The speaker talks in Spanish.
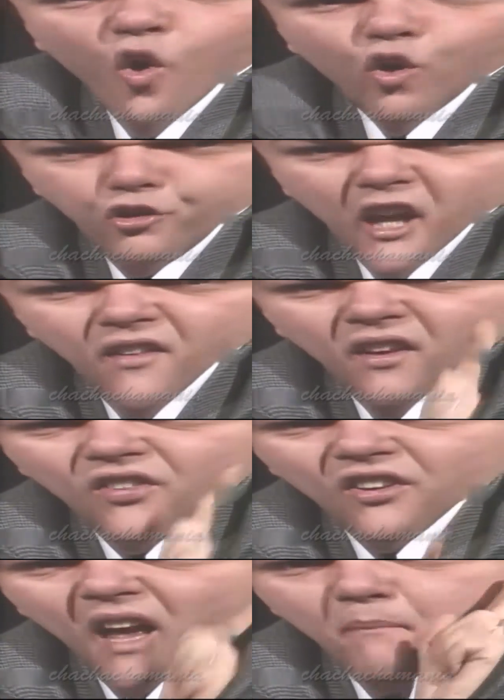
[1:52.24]
ustedes
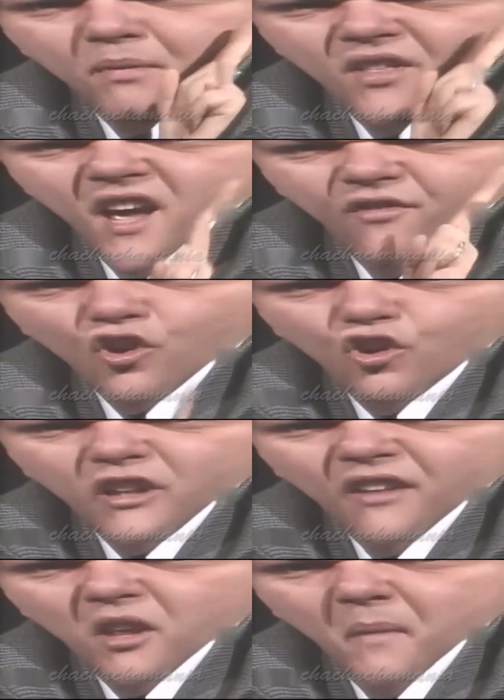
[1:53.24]
están pidiendo
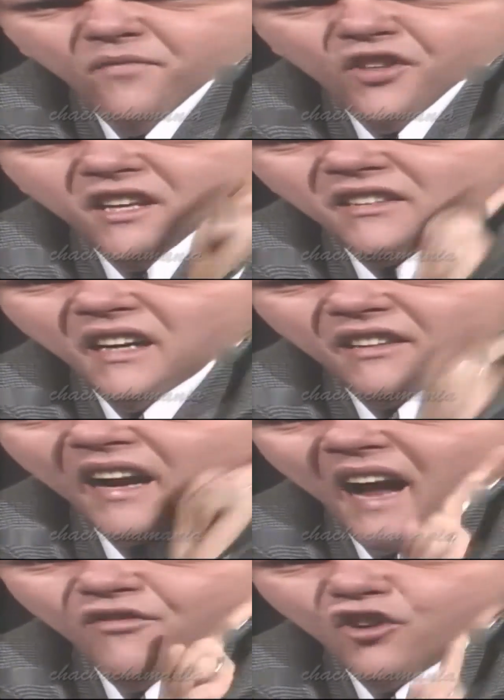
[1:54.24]
constantemente y están
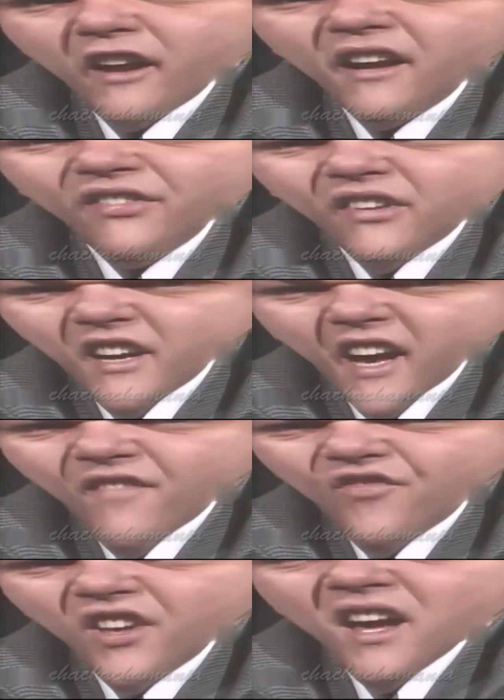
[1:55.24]
atacando a la clase
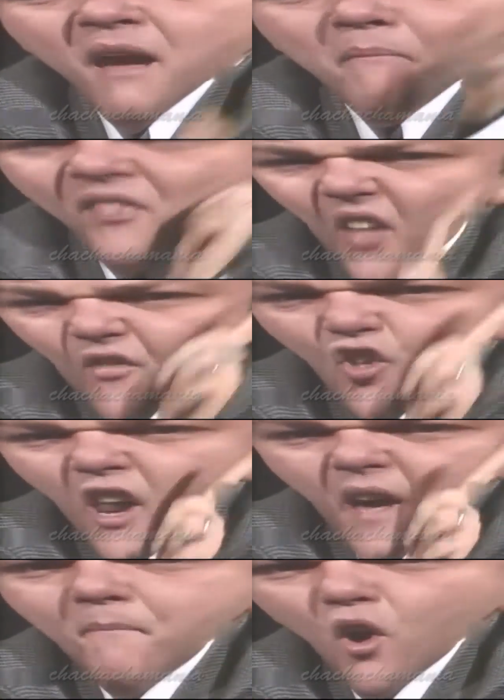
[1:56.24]
dirigente,
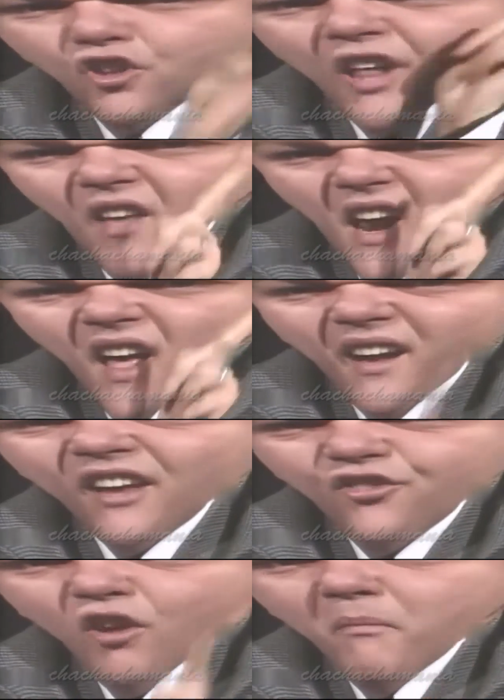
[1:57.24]
mandándoles mortadelas
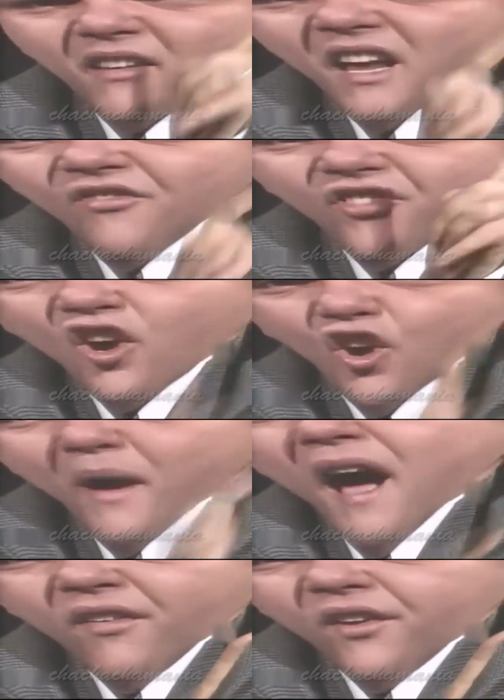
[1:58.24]
que son bastante
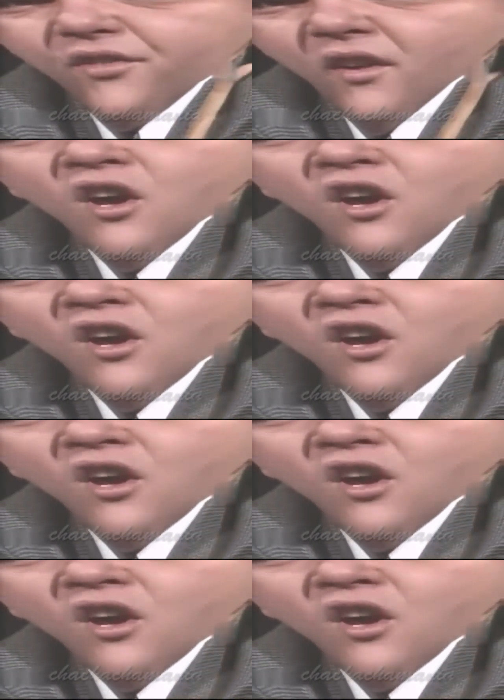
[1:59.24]
jorobadas.